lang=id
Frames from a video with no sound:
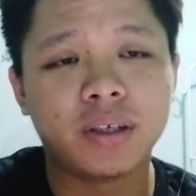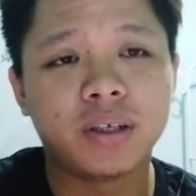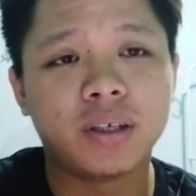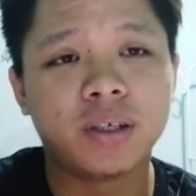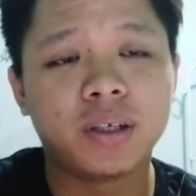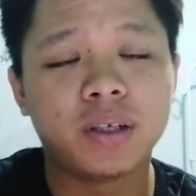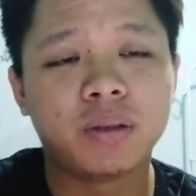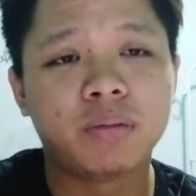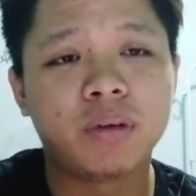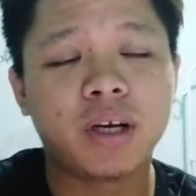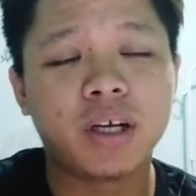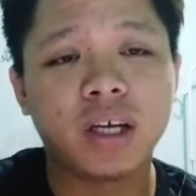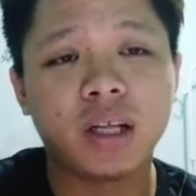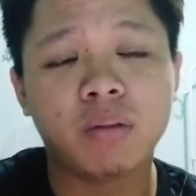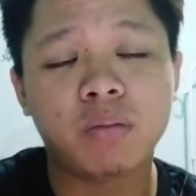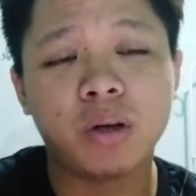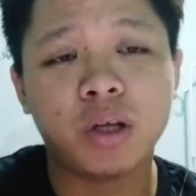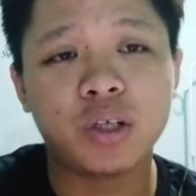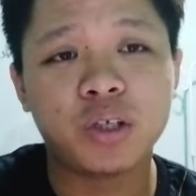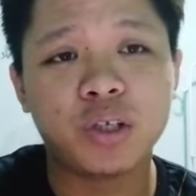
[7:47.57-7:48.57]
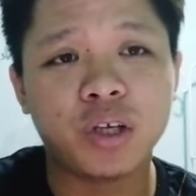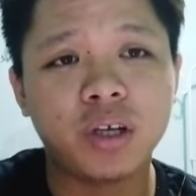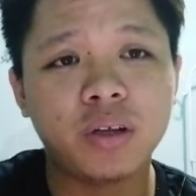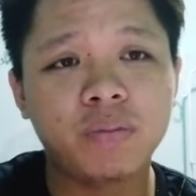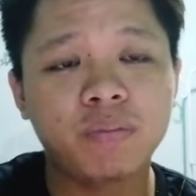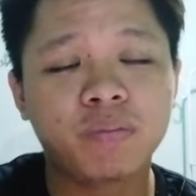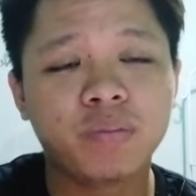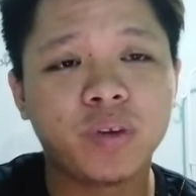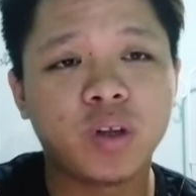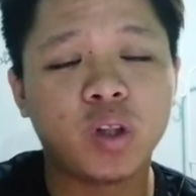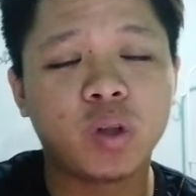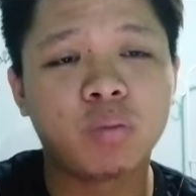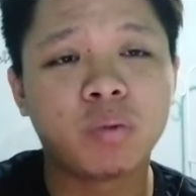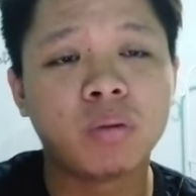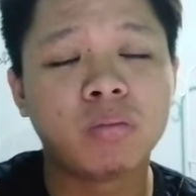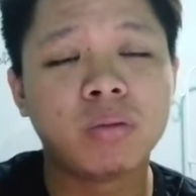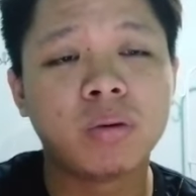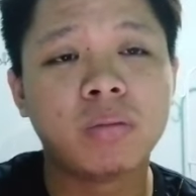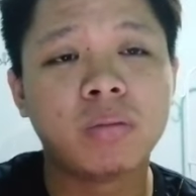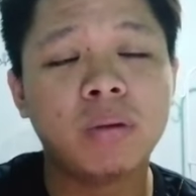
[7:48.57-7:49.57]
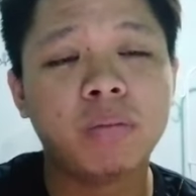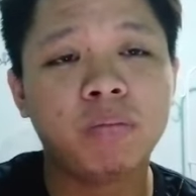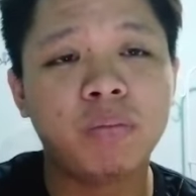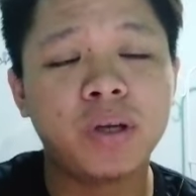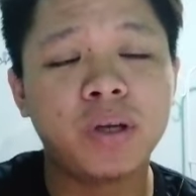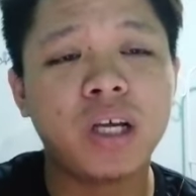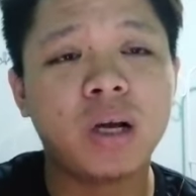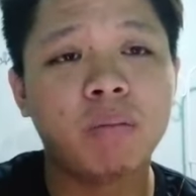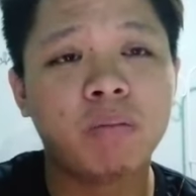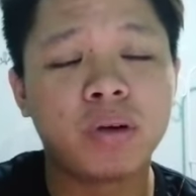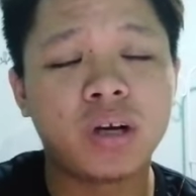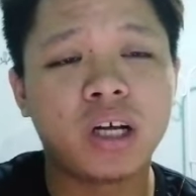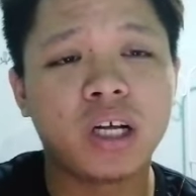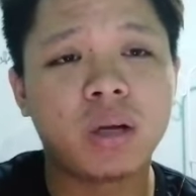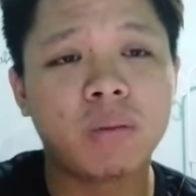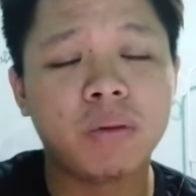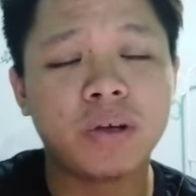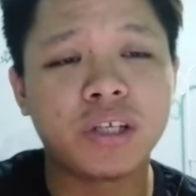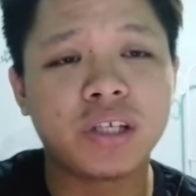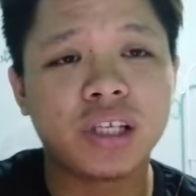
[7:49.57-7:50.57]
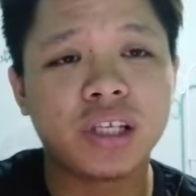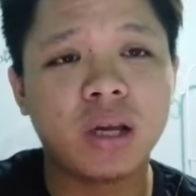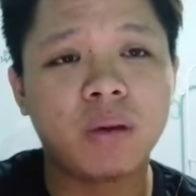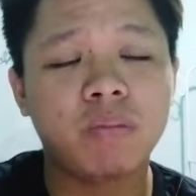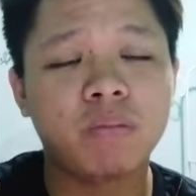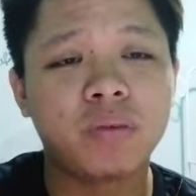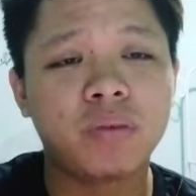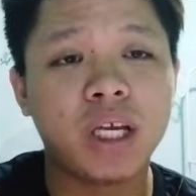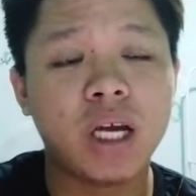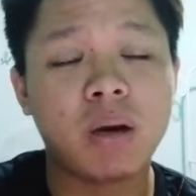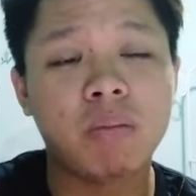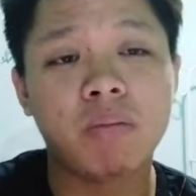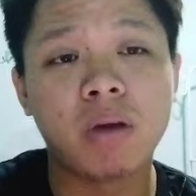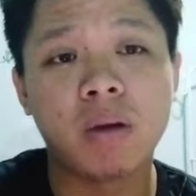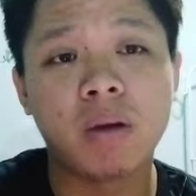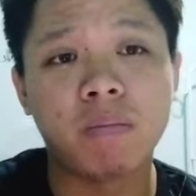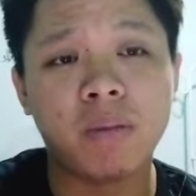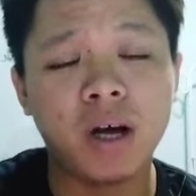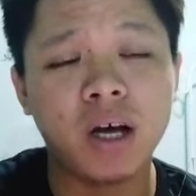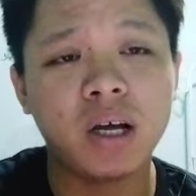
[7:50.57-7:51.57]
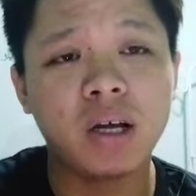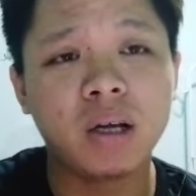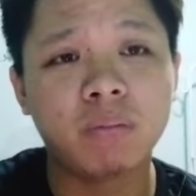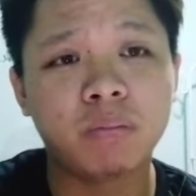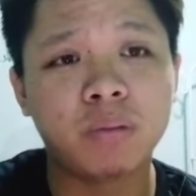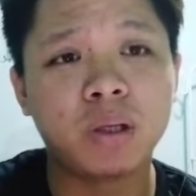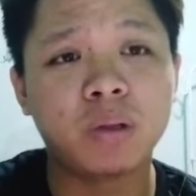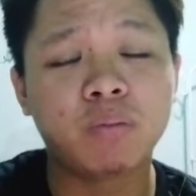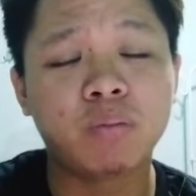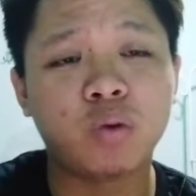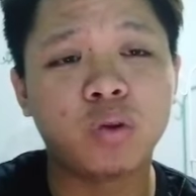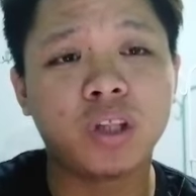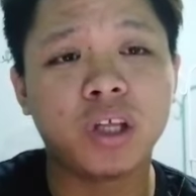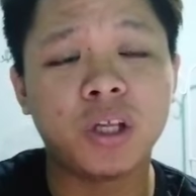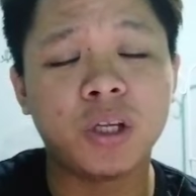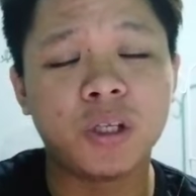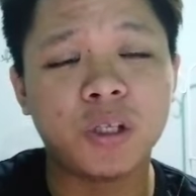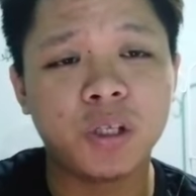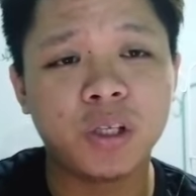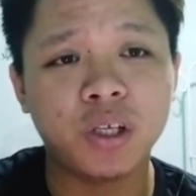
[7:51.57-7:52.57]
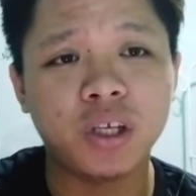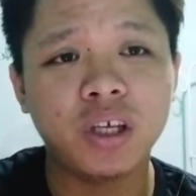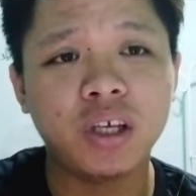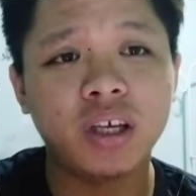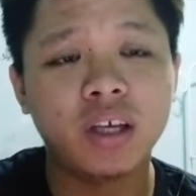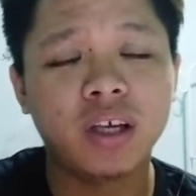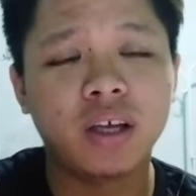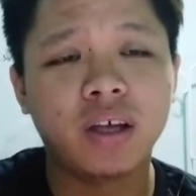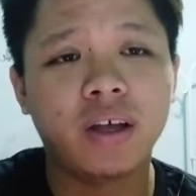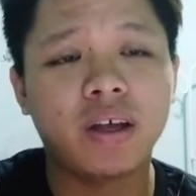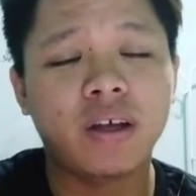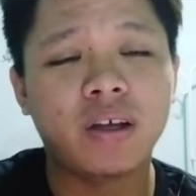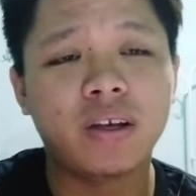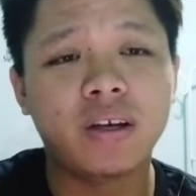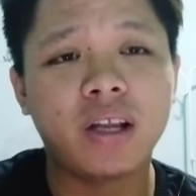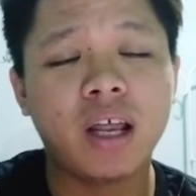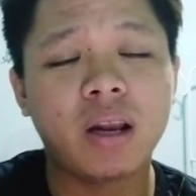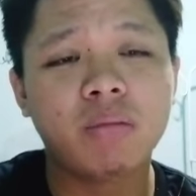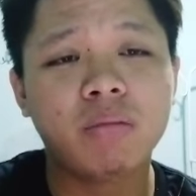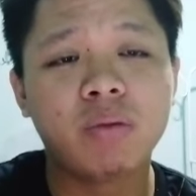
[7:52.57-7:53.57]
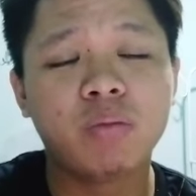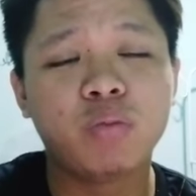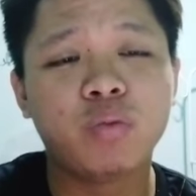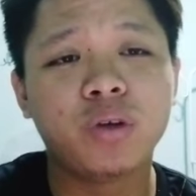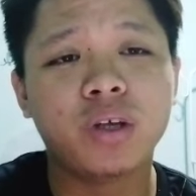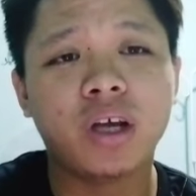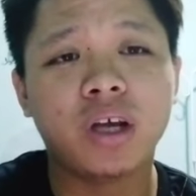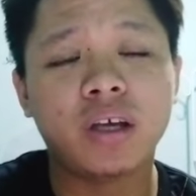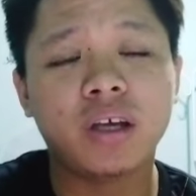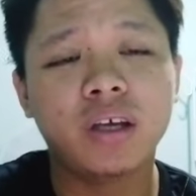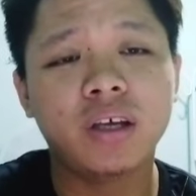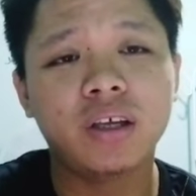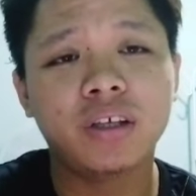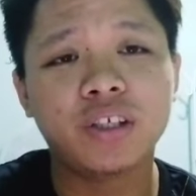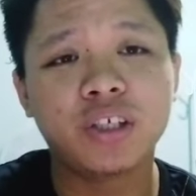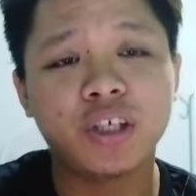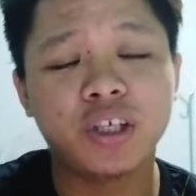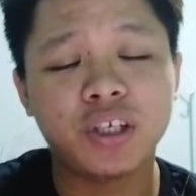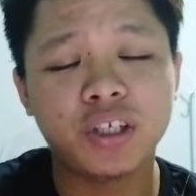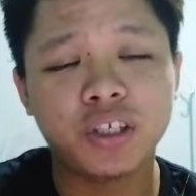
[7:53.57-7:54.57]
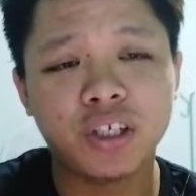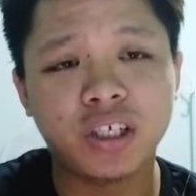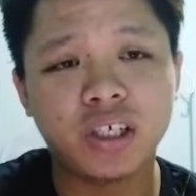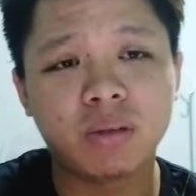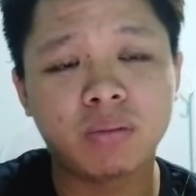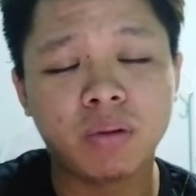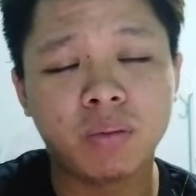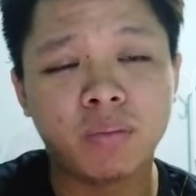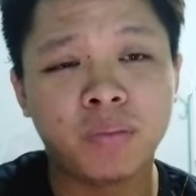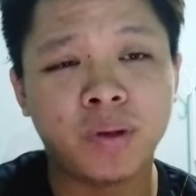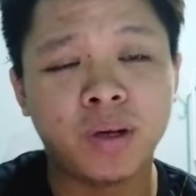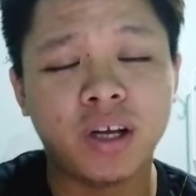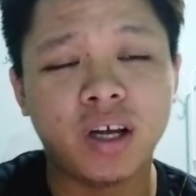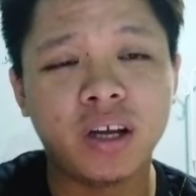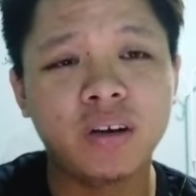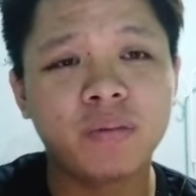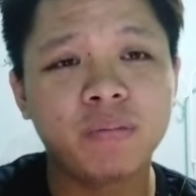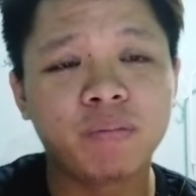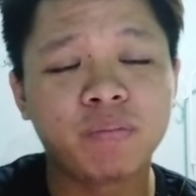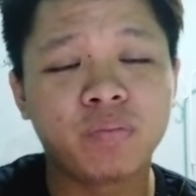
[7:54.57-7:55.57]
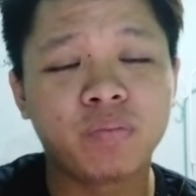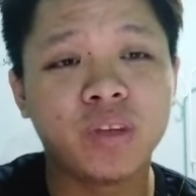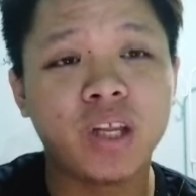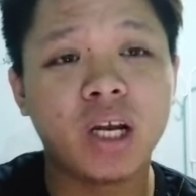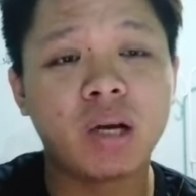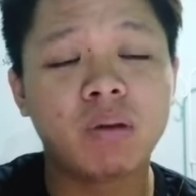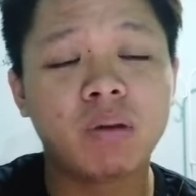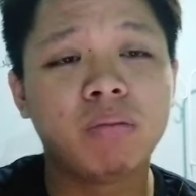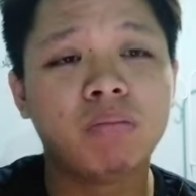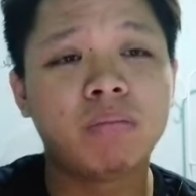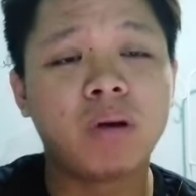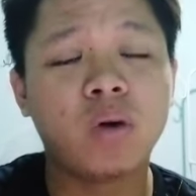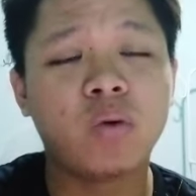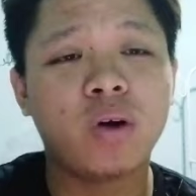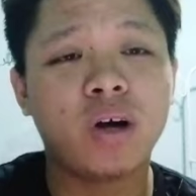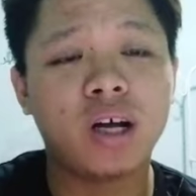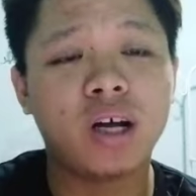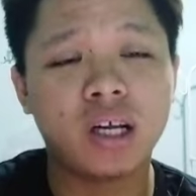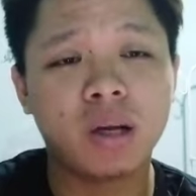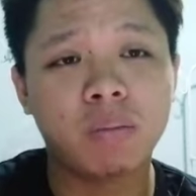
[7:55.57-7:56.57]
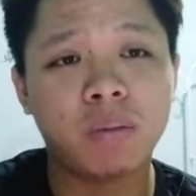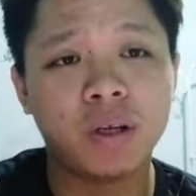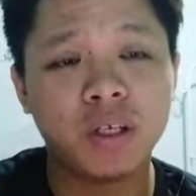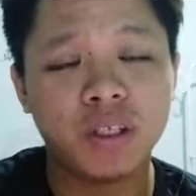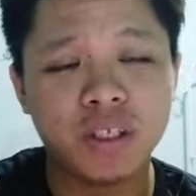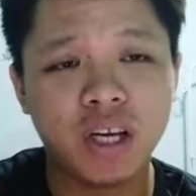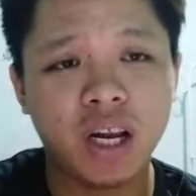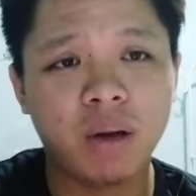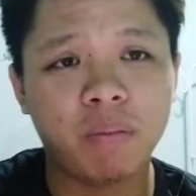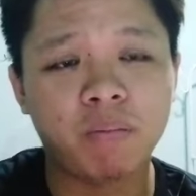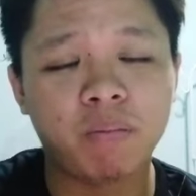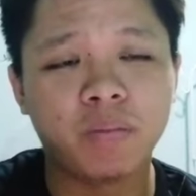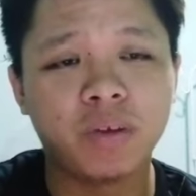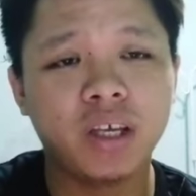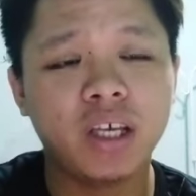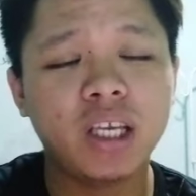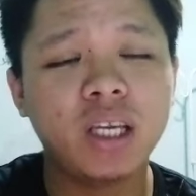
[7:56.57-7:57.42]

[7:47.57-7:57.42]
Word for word: um, rakyat Malaysia ataupun pemimpin yang beragama Islam yang memang berpotensi dan mempunyai ciri-ciri kepemimpinan dan membawa agama Islam.